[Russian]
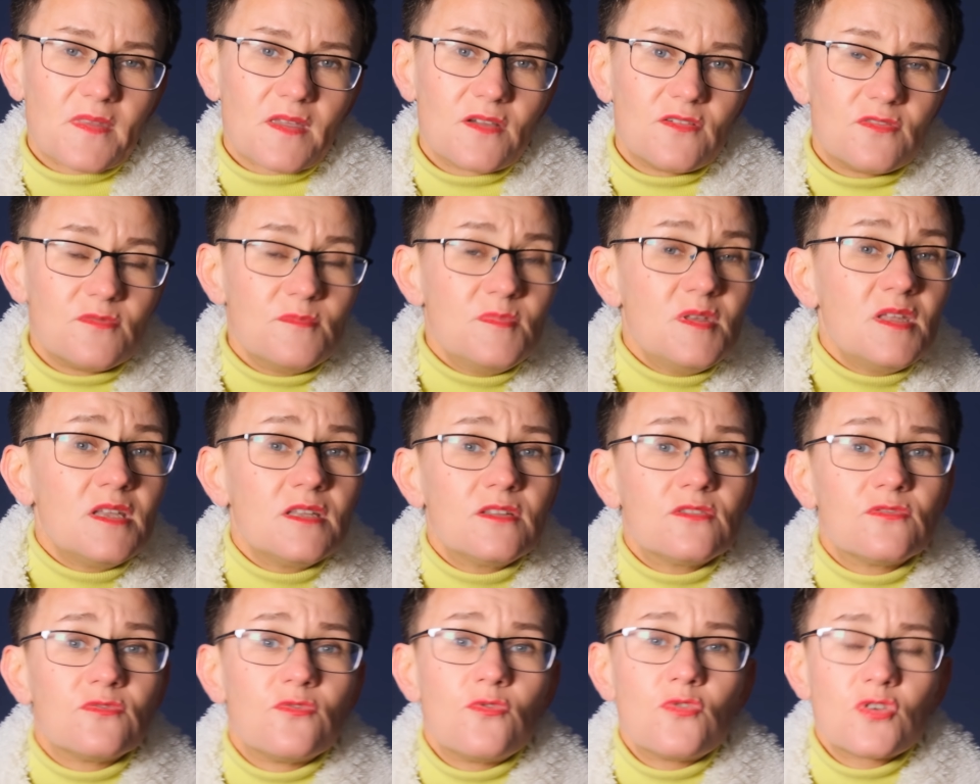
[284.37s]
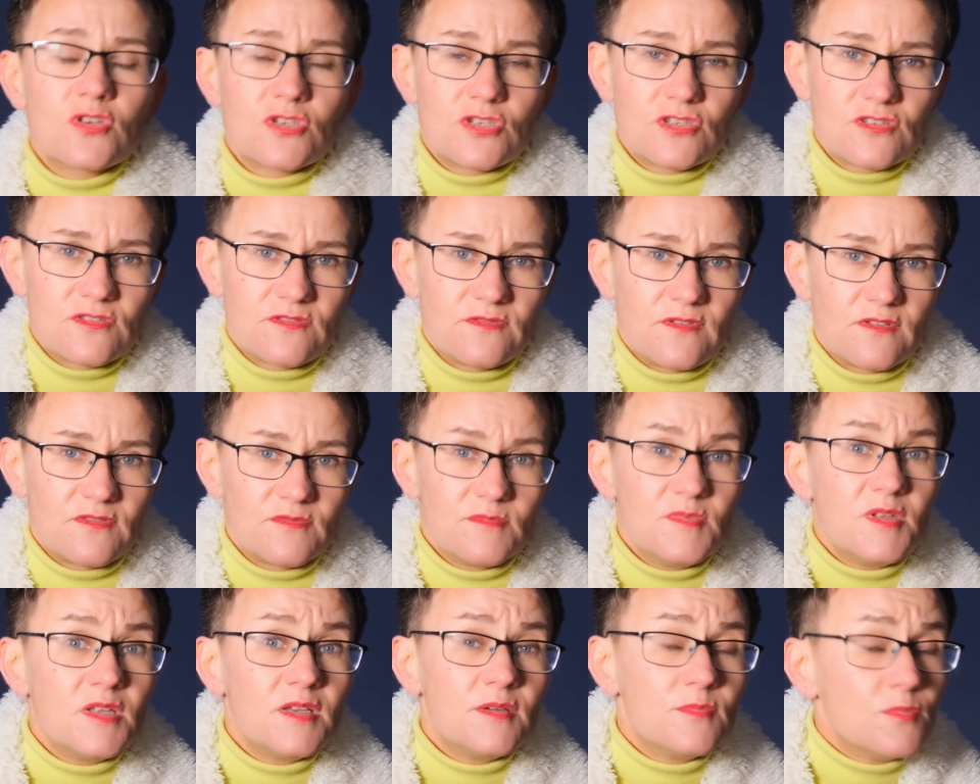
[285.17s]
в мире творчества,
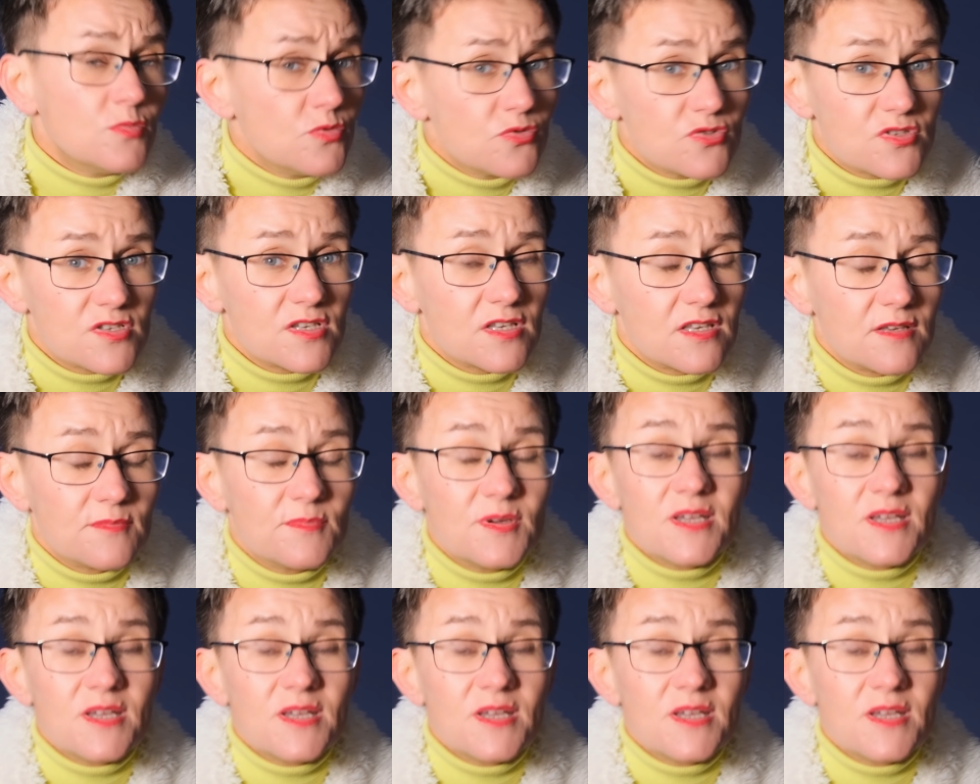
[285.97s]
в мире музыки.